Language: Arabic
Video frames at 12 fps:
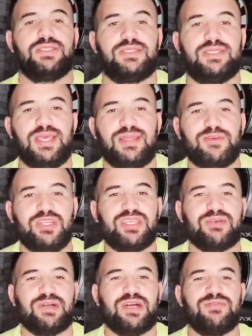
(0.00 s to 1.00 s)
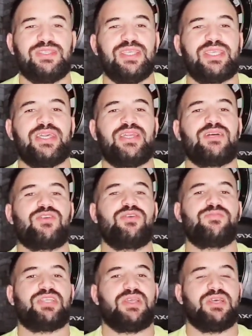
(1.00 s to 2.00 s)
السلام عليكم خالتي كي راكم ان
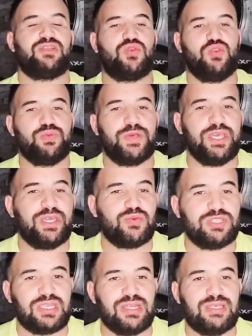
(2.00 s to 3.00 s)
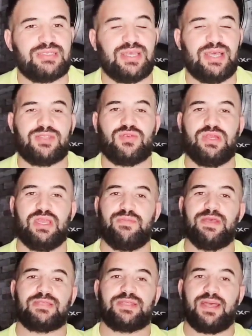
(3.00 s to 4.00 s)
شاء الله تكونوا بخير وان شاء الله الصحه تكون
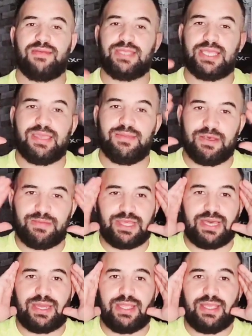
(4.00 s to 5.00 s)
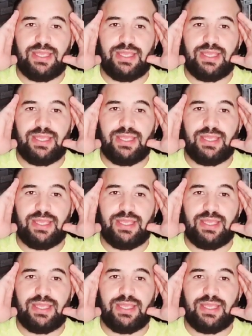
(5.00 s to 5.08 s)
لاباس خالتي كيما مداري